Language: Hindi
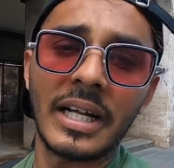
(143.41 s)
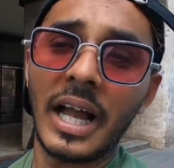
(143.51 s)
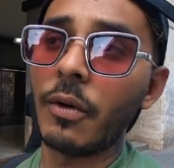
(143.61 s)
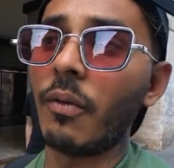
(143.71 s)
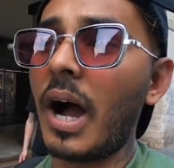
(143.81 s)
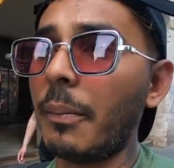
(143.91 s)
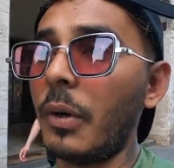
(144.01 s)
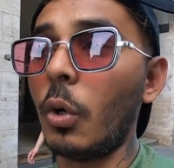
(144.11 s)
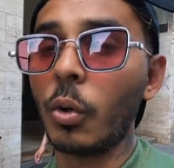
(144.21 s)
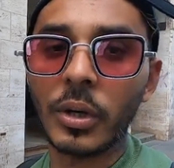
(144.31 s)
जगह है वहाँ
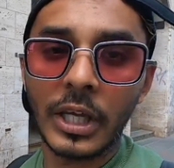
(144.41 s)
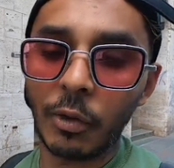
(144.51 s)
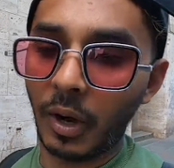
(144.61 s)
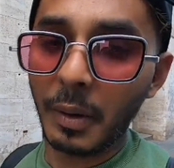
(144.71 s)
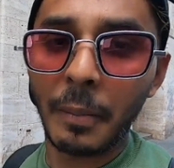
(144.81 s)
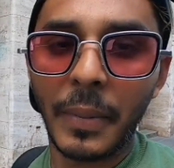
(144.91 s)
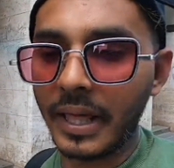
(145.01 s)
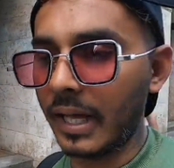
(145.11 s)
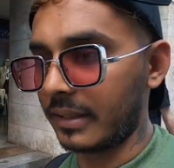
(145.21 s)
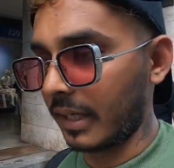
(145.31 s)
पे लोगों की रिक्वायरमेंट
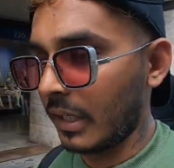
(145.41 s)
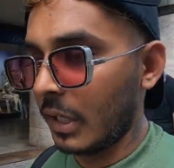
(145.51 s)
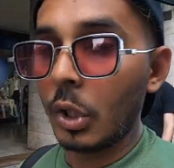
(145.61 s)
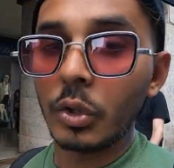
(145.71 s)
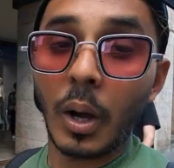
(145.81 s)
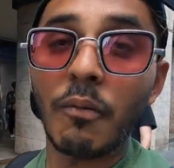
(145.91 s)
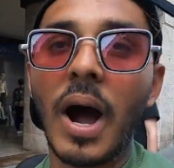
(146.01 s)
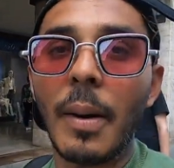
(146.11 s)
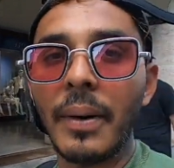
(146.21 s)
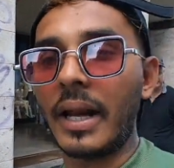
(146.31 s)
बढ़ जाती है तो आप
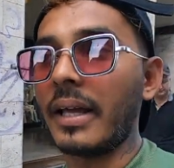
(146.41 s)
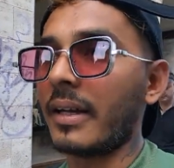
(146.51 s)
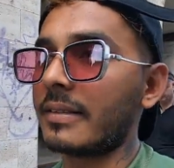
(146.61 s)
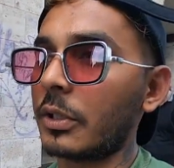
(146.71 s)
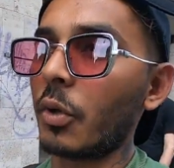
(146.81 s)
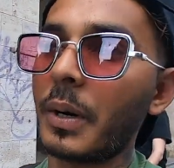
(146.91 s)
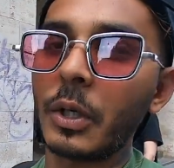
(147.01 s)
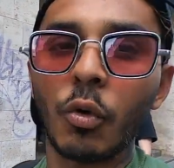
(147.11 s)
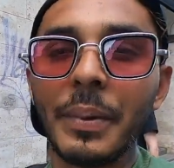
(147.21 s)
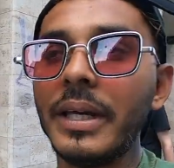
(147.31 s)
वहाँ पे ट्राई कर सकते हो
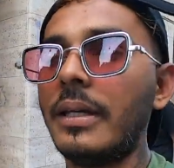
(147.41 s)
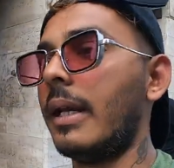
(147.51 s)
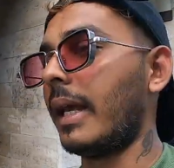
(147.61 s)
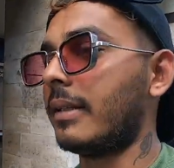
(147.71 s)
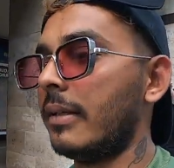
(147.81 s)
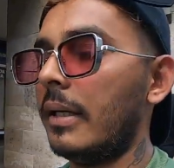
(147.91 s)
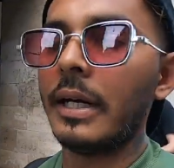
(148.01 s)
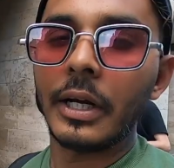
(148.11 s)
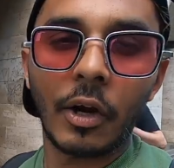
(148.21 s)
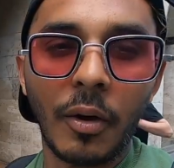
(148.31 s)
बट वो भी लाइक
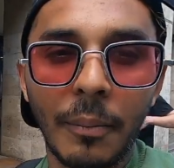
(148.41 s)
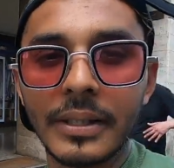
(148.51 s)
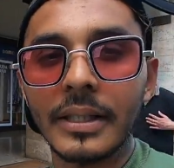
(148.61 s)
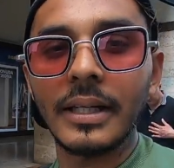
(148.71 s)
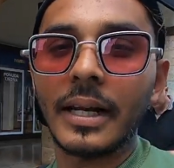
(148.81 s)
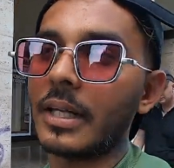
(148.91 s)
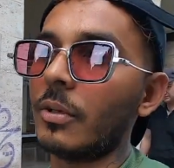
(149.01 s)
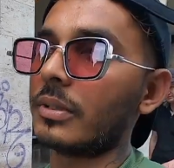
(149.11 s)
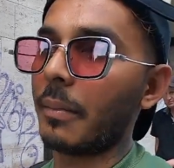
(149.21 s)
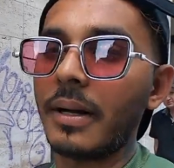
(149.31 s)
नवंबर तक ही रहता
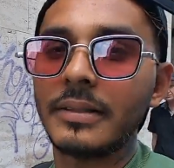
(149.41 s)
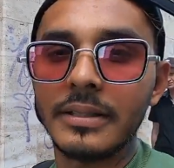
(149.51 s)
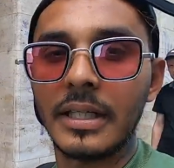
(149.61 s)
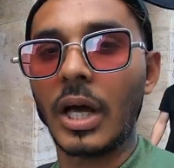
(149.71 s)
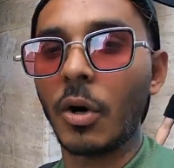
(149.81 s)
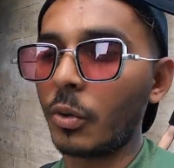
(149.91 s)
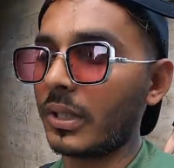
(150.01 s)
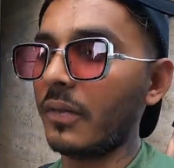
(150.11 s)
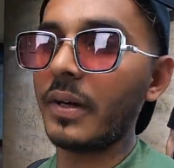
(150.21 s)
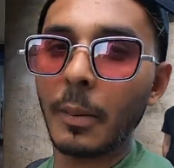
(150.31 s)
है उसके बाद सीज़न डाउन
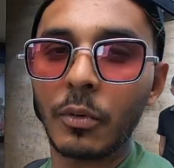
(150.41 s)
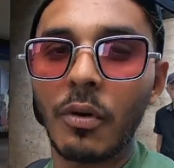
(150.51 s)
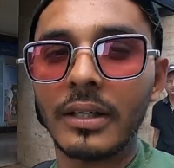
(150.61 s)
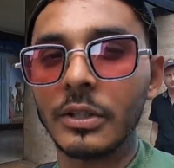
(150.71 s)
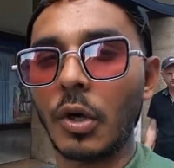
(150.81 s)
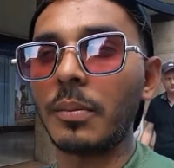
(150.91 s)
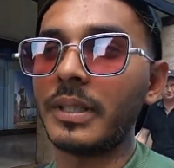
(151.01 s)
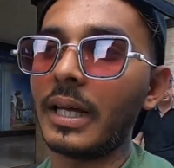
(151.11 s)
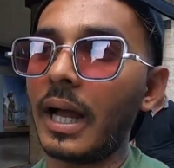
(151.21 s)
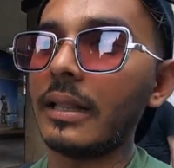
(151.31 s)
होता है फिर आपको वहाँ से जॉब
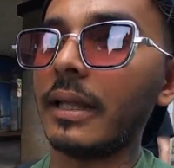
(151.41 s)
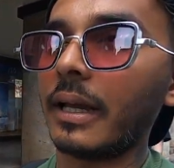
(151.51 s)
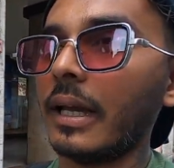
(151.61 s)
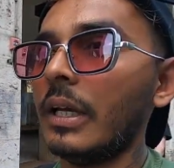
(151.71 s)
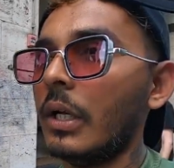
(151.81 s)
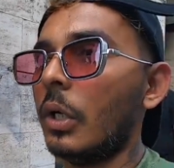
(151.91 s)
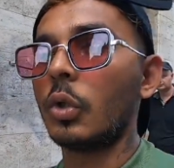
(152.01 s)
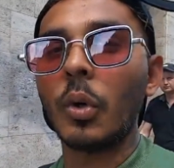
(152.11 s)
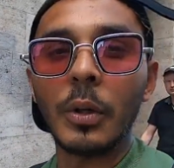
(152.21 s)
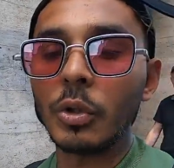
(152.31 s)
से निकाल देंगे
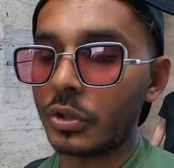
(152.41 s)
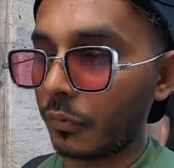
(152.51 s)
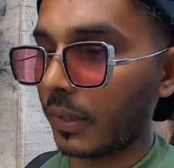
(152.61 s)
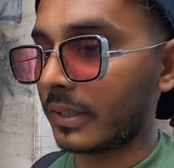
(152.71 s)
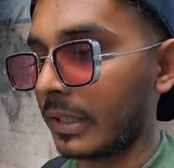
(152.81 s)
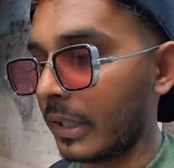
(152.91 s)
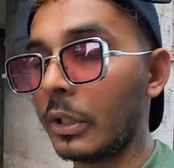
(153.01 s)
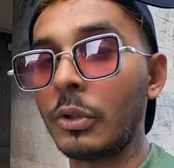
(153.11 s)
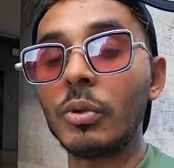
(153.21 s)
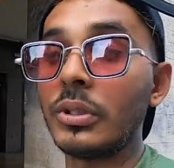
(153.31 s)
तो भी कुछ वर्थ नहीं
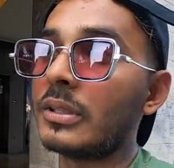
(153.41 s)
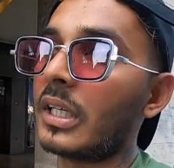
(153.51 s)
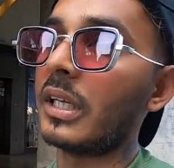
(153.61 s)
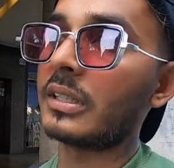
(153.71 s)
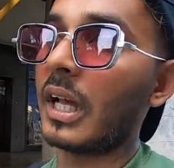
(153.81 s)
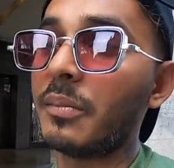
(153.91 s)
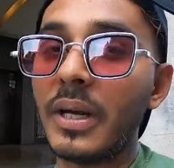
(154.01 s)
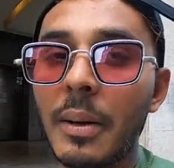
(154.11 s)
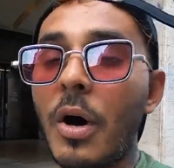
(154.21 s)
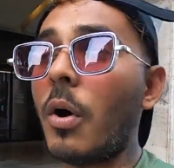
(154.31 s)
है तो जिसके साथ
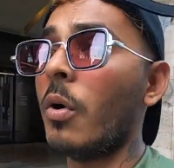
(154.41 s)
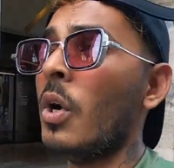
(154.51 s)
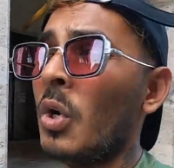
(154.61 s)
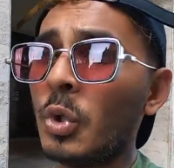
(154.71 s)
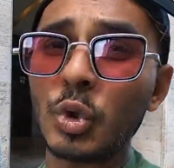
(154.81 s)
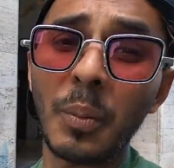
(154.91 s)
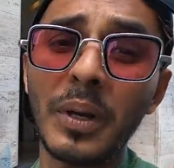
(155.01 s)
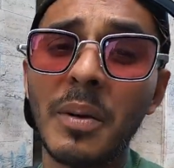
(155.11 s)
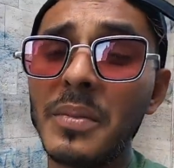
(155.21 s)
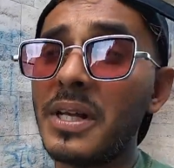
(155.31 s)
भी आप आओ जो
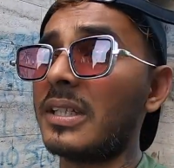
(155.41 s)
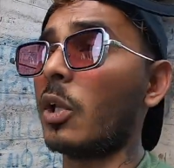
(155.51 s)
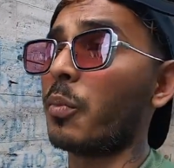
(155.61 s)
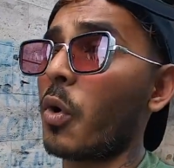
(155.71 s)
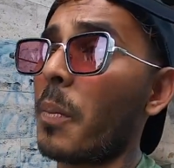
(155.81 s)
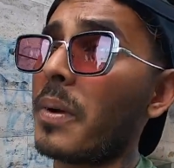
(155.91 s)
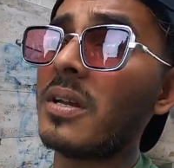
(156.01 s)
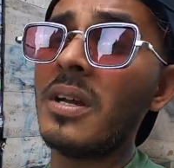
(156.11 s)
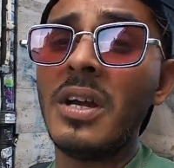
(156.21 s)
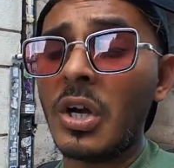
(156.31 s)
भी कंपनी के साथ
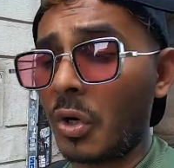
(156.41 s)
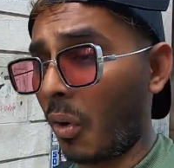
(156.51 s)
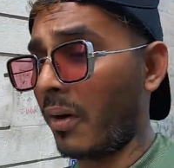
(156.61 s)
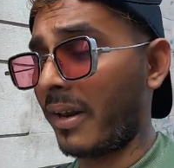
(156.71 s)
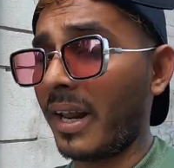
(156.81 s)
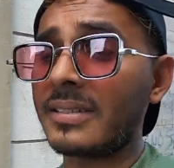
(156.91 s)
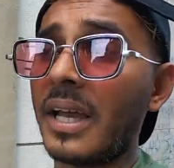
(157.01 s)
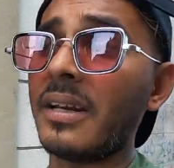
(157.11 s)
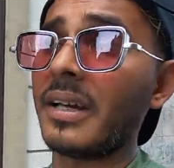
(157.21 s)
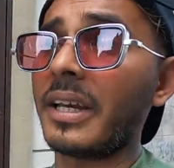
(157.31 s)
प्रॉपर कॉन्ट्रैक्ट
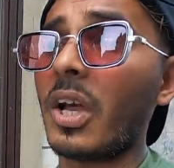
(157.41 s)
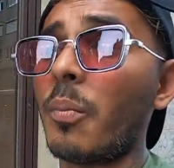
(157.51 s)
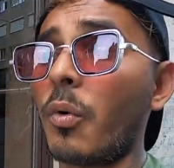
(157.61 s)
साइन करके आओ